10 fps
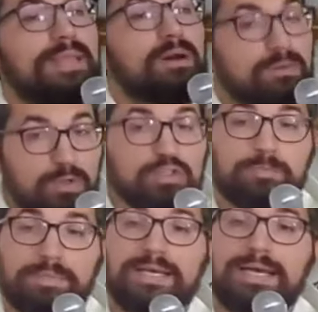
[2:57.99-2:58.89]
ao
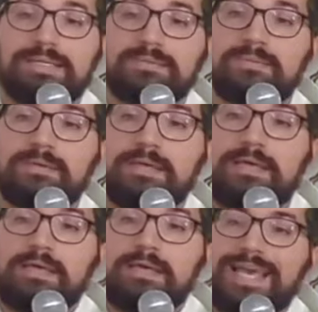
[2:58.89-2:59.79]
nosso pecado
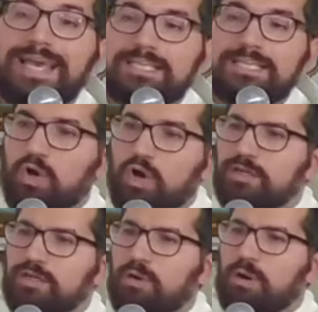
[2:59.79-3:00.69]
e a
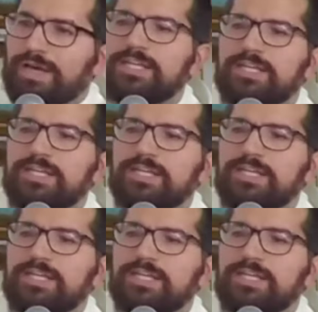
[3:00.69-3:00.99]
toda e qualquer